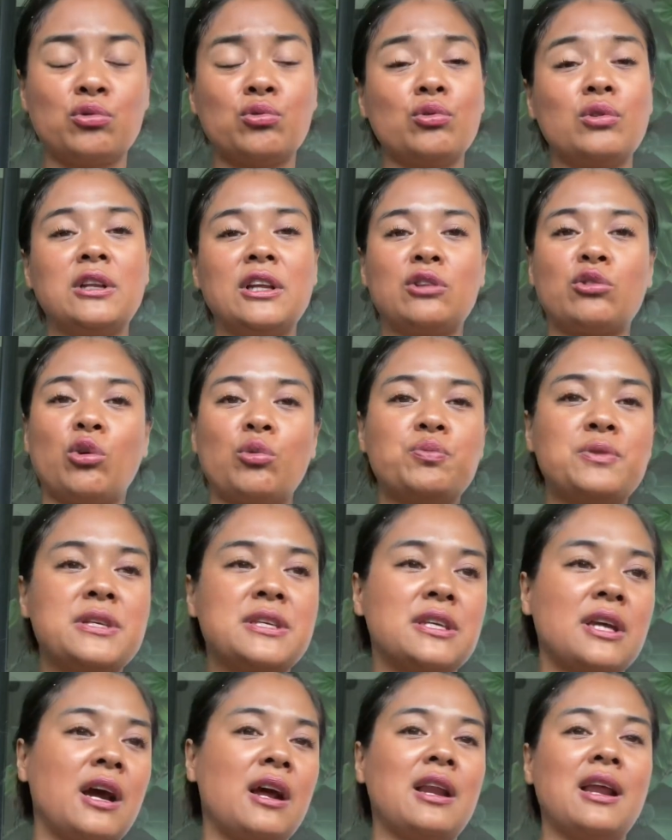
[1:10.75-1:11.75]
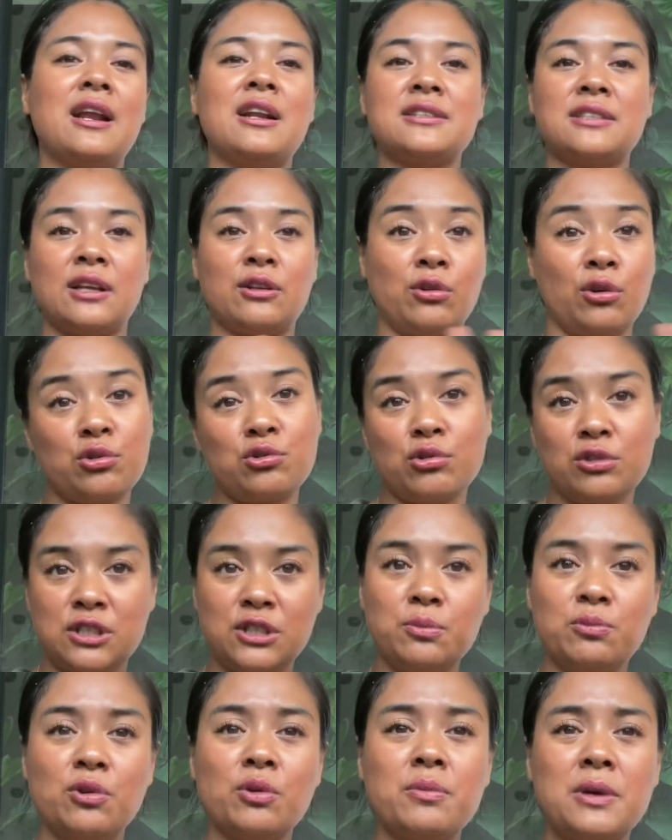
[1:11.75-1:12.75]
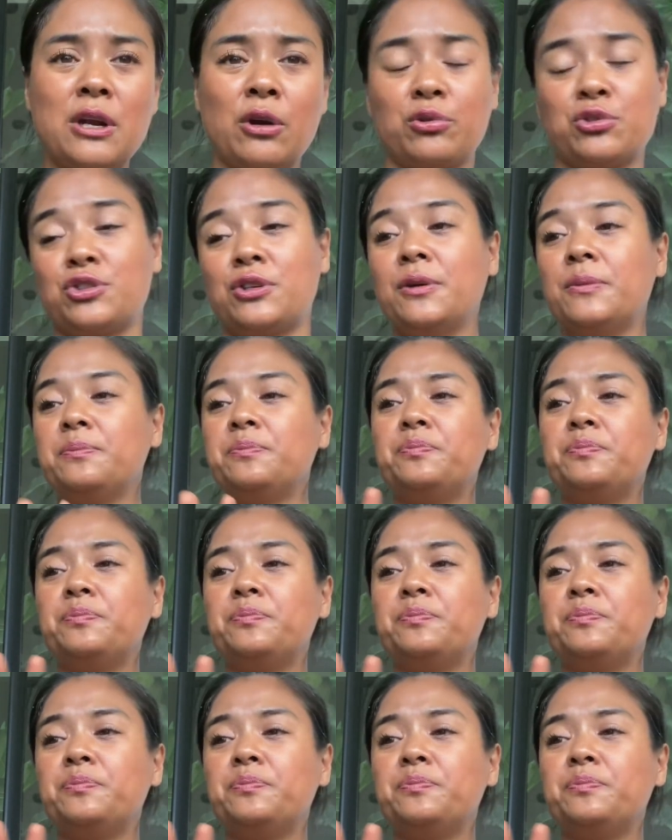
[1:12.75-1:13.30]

Toutes les tropicales, elles adorent ce type de mélange.